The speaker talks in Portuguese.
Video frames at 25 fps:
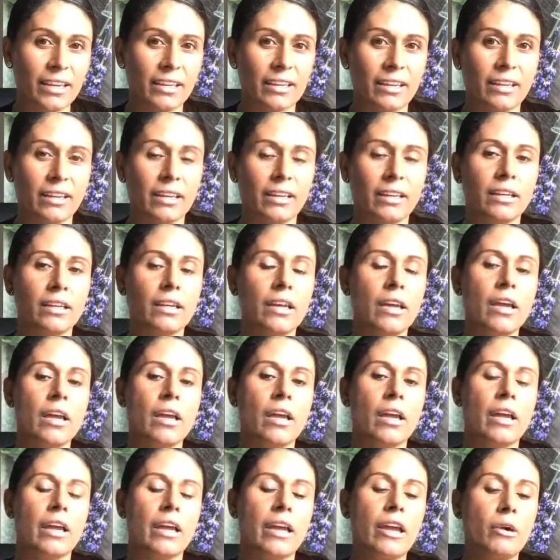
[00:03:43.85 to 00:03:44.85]
E
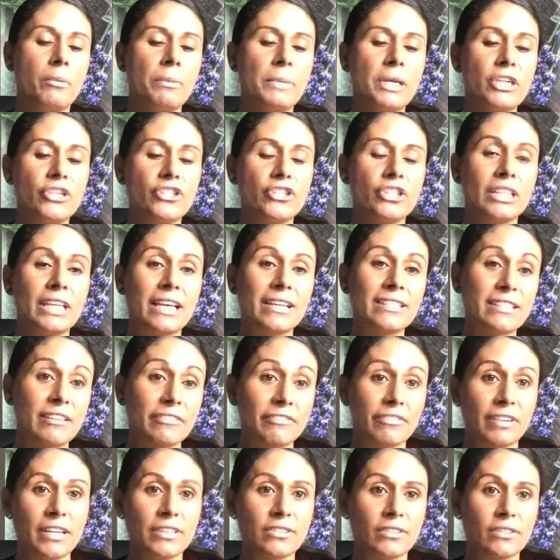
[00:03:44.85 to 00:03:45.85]
Realmente, dessa
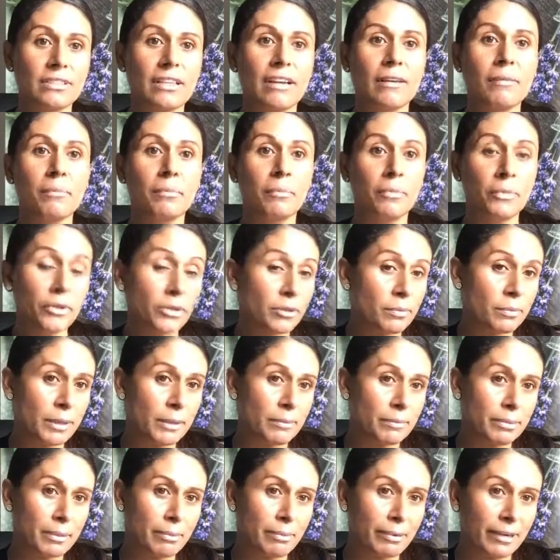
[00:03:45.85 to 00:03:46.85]
vez eu estava muito bem
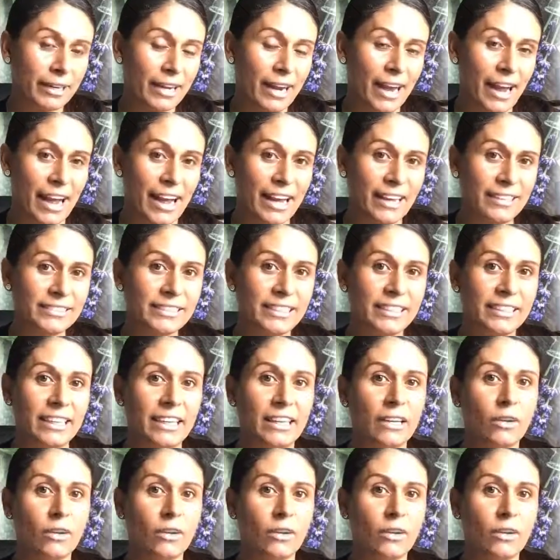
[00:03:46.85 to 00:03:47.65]
preparada, né?